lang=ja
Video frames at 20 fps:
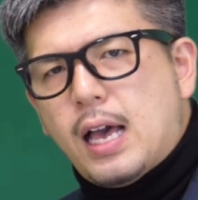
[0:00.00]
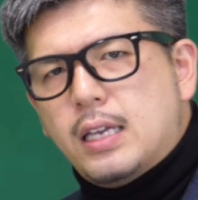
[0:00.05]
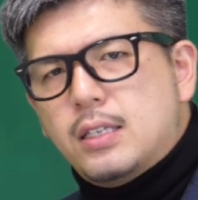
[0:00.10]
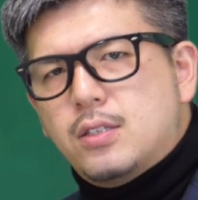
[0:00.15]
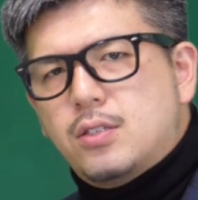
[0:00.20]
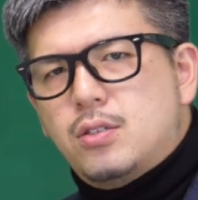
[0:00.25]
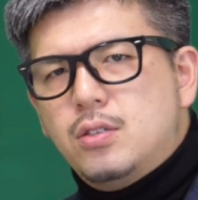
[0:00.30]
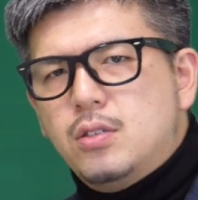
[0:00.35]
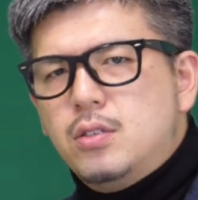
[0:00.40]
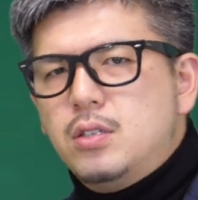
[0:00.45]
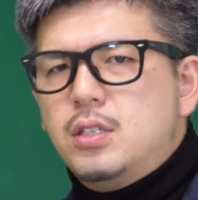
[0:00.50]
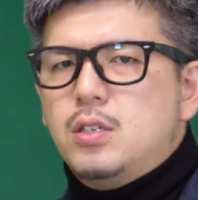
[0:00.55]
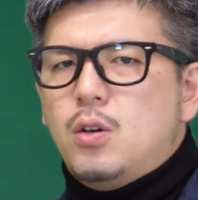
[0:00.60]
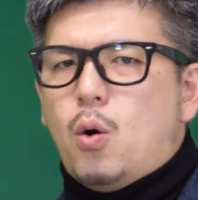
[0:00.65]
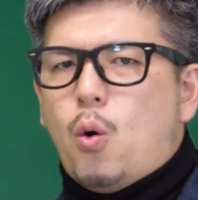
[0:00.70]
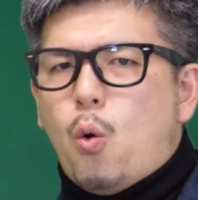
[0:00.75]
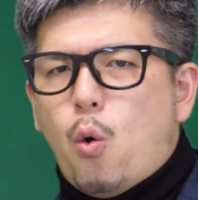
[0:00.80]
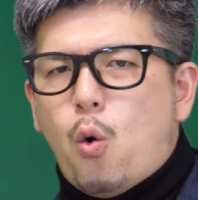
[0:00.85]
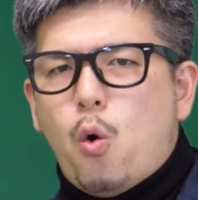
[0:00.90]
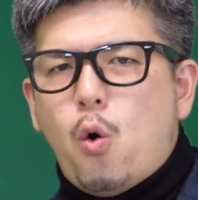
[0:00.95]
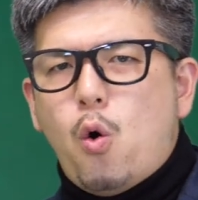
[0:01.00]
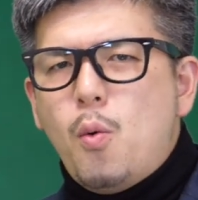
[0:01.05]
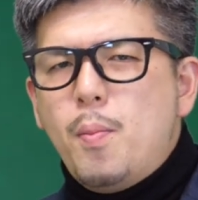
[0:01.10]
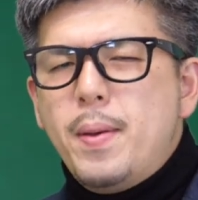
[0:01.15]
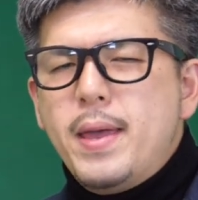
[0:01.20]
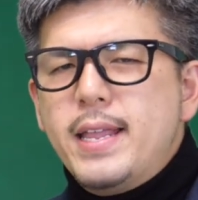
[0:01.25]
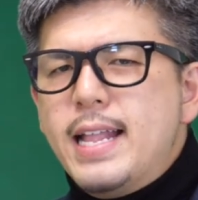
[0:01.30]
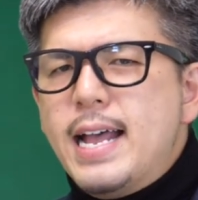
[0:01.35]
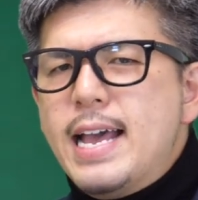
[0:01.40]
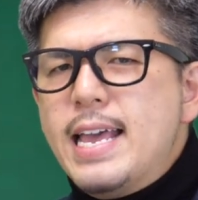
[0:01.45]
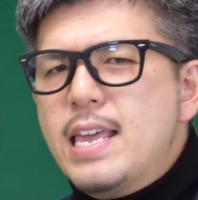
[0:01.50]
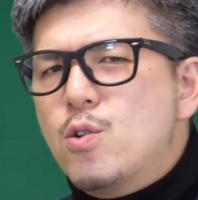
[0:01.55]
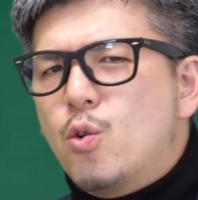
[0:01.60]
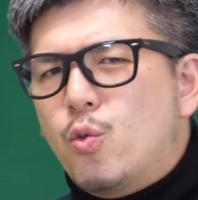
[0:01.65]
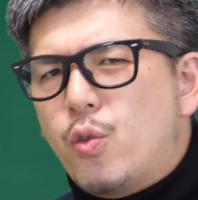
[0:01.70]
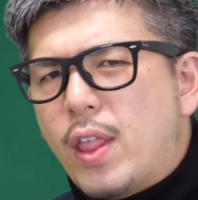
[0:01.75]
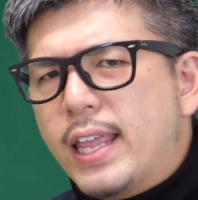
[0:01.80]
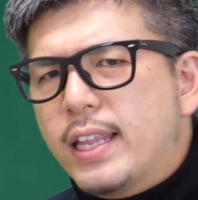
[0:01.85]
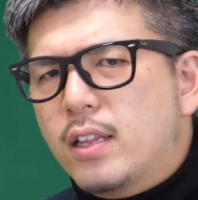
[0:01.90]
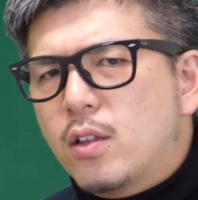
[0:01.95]
数字多めだよ
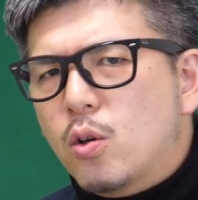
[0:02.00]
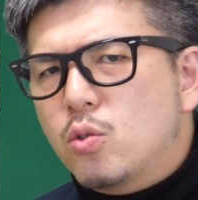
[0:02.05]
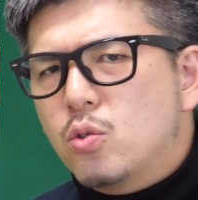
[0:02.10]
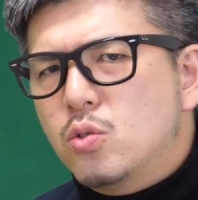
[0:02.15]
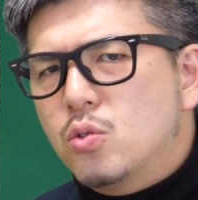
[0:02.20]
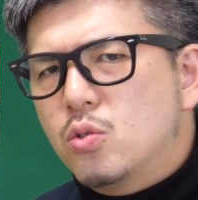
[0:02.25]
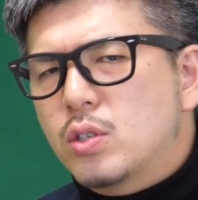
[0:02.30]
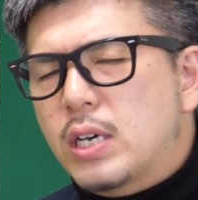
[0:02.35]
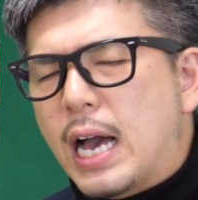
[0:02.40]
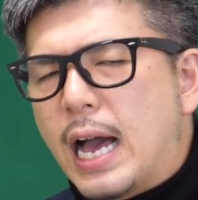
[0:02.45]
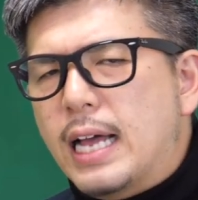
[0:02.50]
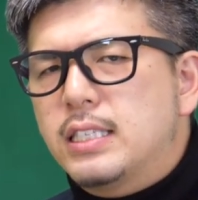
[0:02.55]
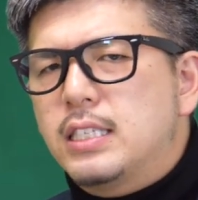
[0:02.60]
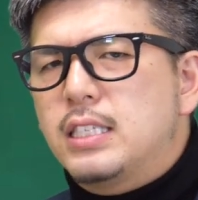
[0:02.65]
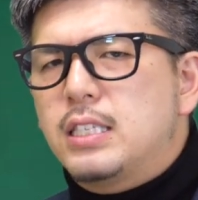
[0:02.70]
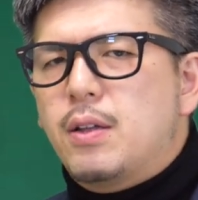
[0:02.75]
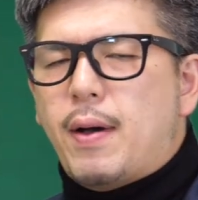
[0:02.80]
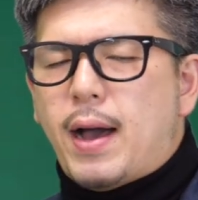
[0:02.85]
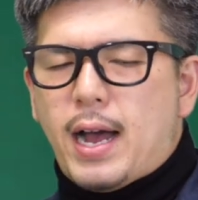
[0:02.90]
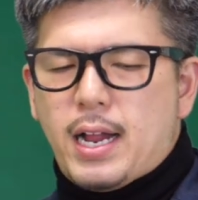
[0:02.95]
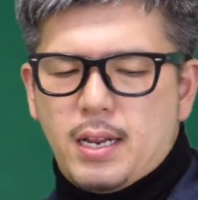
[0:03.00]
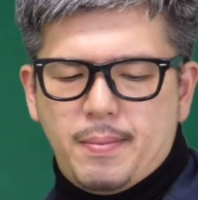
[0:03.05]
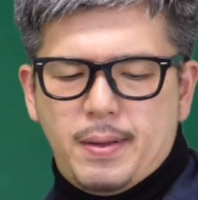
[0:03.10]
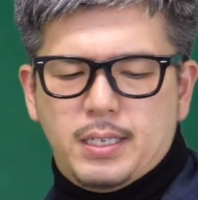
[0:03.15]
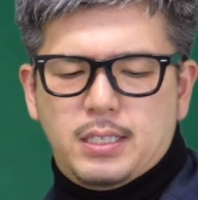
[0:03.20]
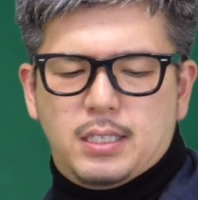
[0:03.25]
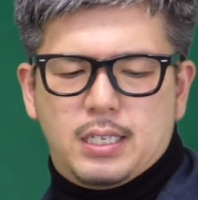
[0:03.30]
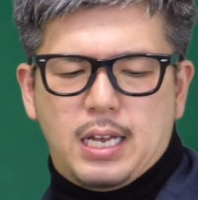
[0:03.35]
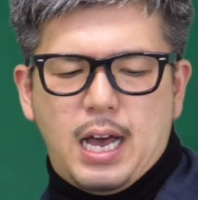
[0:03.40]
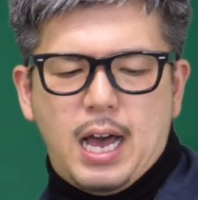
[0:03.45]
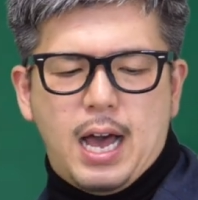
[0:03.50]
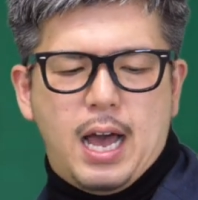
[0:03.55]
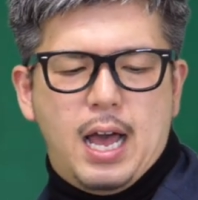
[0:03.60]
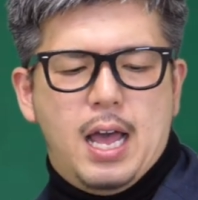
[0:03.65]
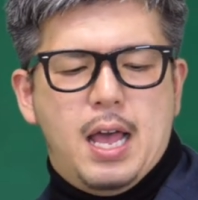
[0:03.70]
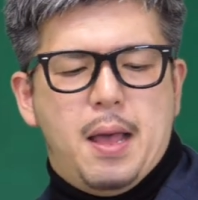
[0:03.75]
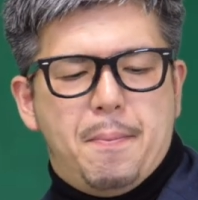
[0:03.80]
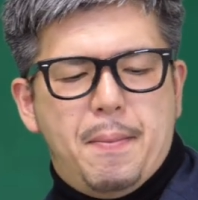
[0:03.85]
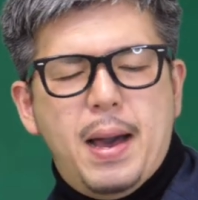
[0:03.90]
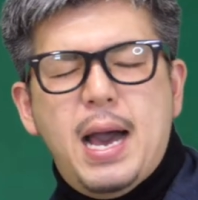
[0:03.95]
ねという感じではありますが、
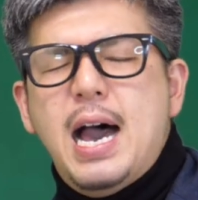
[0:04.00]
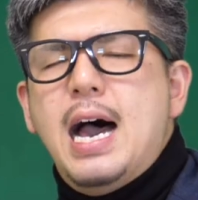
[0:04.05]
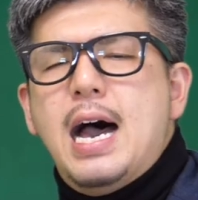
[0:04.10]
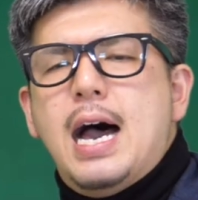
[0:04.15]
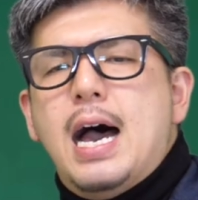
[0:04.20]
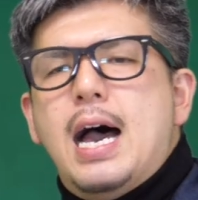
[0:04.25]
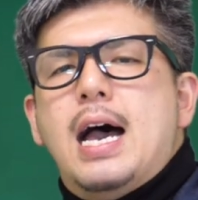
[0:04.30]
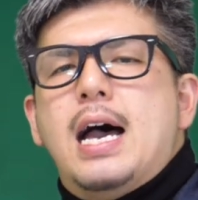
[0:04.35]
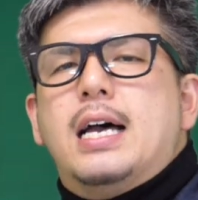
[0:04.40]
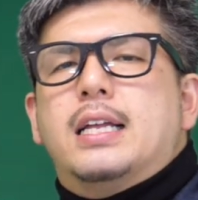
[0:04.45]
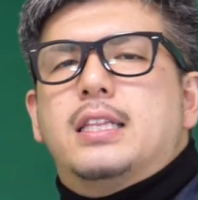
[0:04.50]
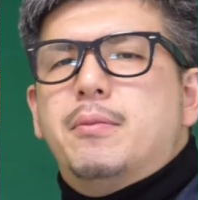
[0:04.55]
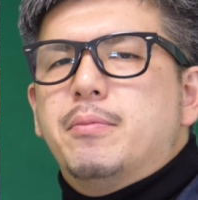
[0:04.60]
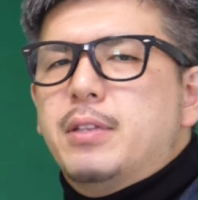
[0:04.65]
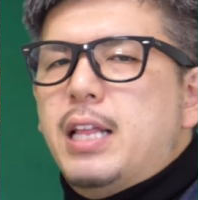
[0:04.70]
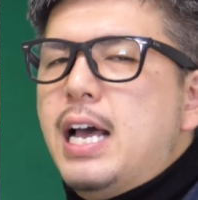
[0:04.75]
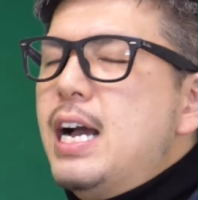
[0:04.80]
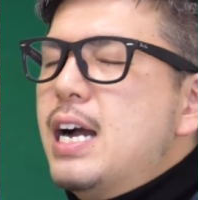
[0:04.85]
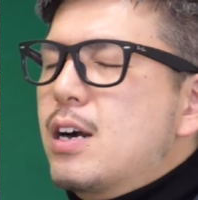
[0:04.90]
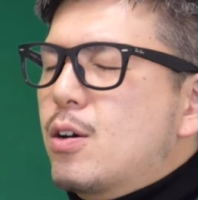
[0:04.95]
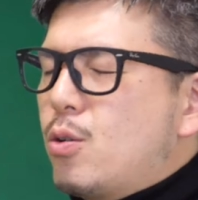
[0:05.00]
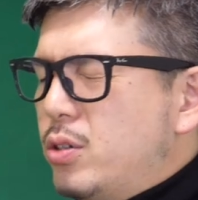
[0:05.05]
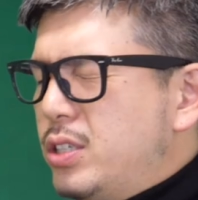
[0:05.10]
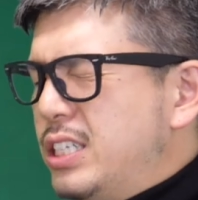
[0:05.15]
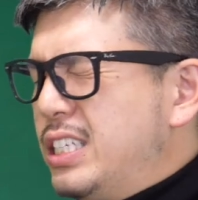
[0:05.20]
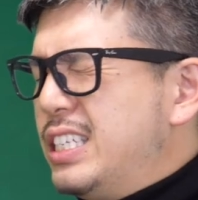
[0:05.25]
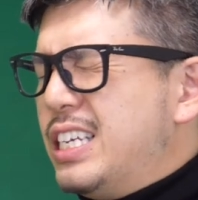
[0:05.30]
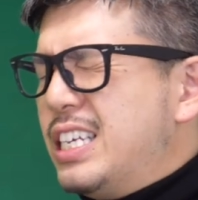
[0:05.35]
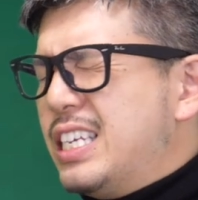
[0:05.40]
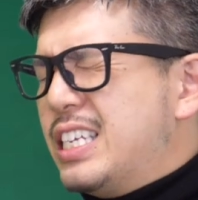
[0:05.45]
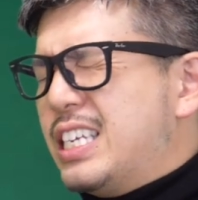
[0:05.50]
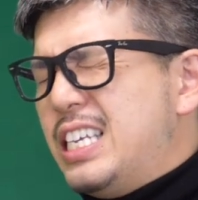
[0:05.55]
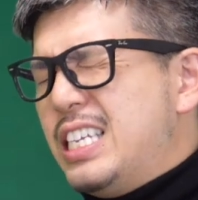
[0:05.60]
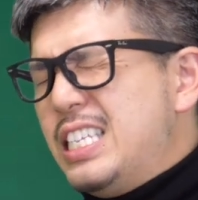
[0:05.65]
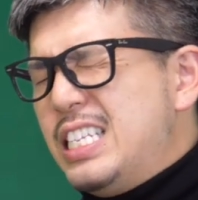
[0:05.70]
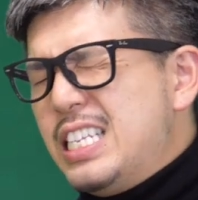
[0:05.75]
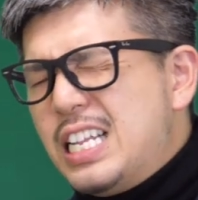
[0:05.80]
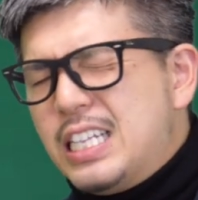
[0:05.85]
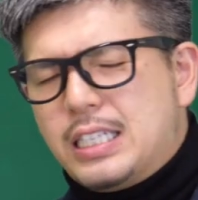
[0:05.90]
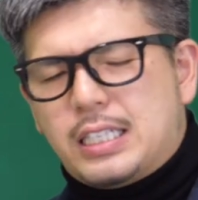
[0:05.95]
まあでもなんか個人的に気
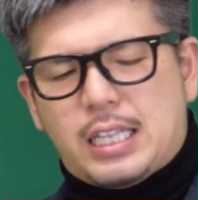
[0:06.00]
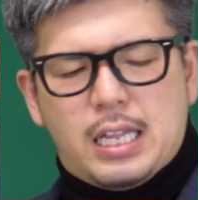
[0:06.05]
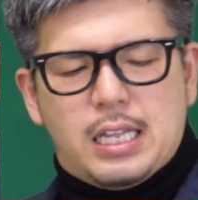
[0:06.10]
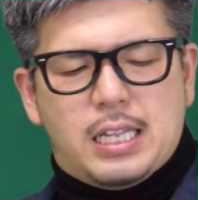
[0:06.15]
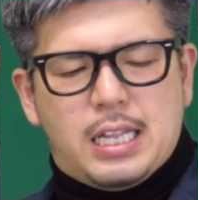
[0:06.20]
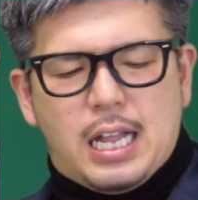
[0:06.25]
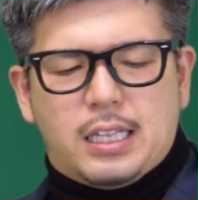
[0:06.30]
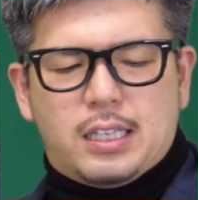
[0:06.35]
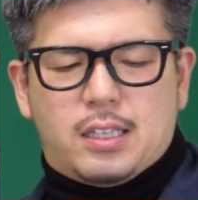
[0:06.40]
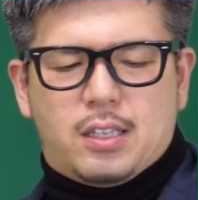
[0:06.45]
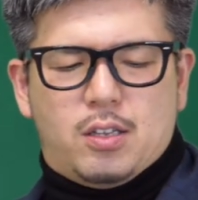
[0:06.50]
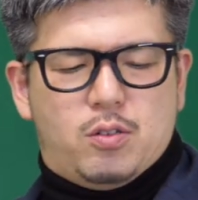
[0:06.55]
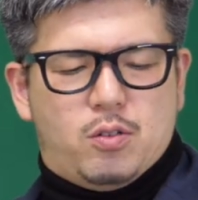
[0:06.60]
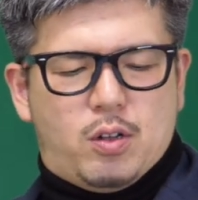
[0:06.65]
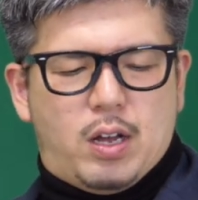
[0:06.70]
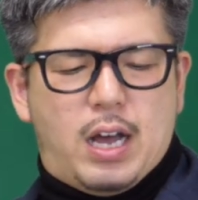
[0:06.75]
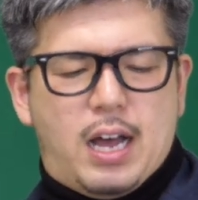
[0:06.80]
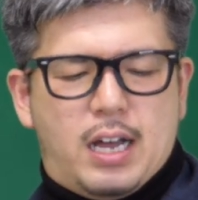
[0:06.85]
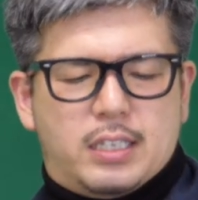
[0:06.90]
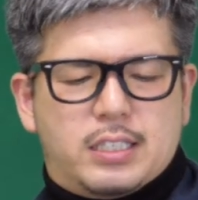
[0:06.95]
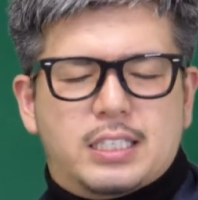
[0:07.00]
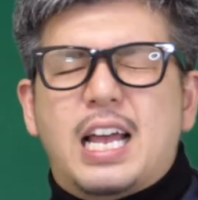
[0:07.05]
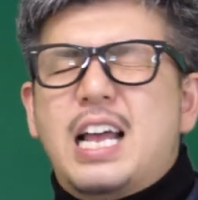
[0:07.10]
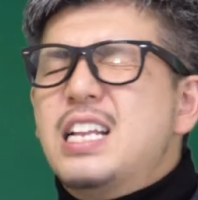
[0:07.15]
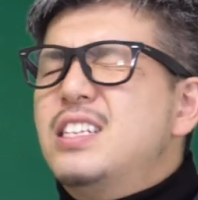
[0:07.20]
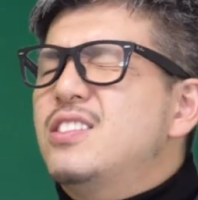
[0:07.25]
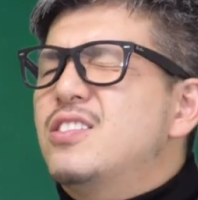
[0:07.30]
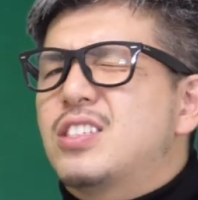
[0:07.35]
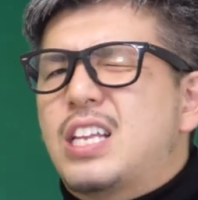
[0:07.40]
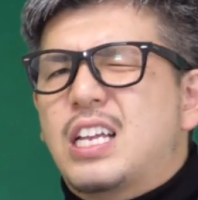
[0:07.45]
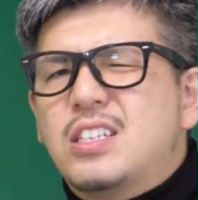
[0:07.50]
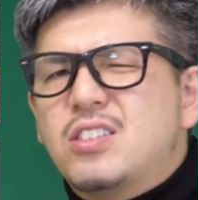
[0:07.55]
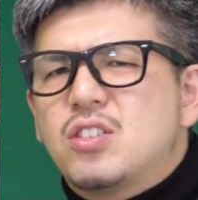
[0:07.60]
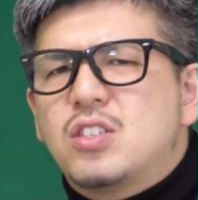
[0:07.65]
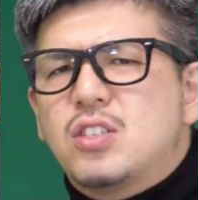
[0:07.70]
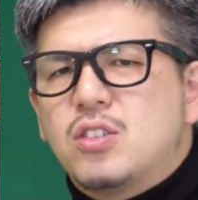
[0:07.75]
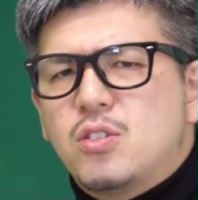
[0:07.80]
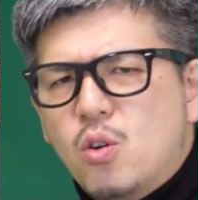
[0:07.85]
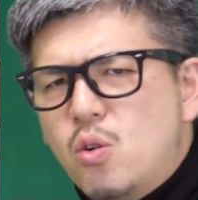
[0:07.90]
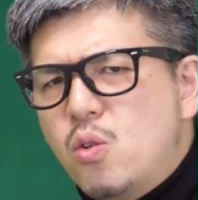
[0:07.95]
になってんなっていうのがさんじゅう、さんじゅうい
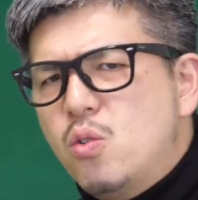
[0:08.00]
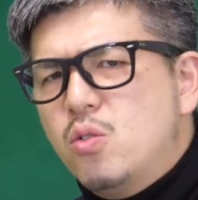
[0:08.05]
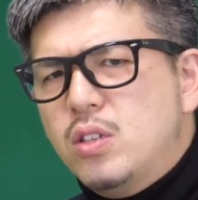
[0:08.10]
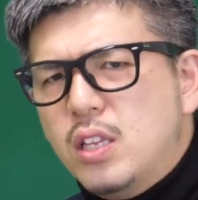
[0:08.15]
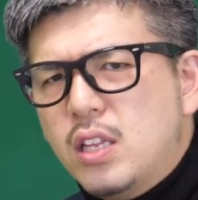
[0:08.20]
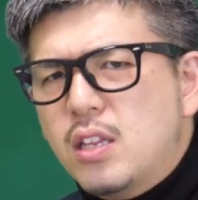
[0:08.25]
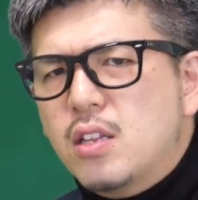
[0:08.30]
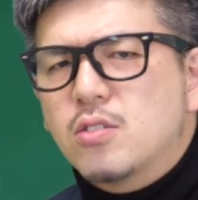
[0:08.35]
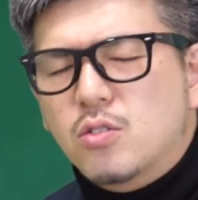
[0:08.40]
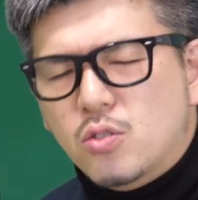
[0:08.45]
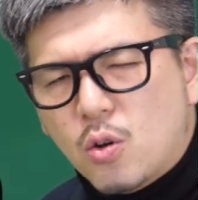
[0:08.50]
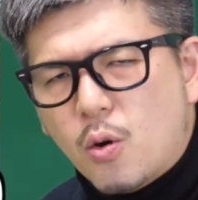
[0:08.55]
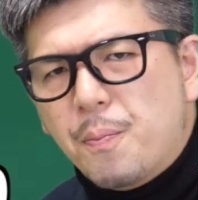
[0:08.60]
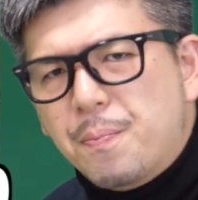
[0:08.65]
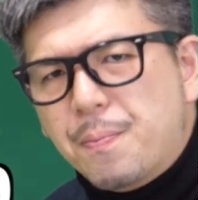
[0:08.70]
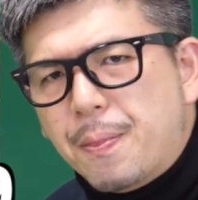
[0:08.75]
ち両方出てるでしょ。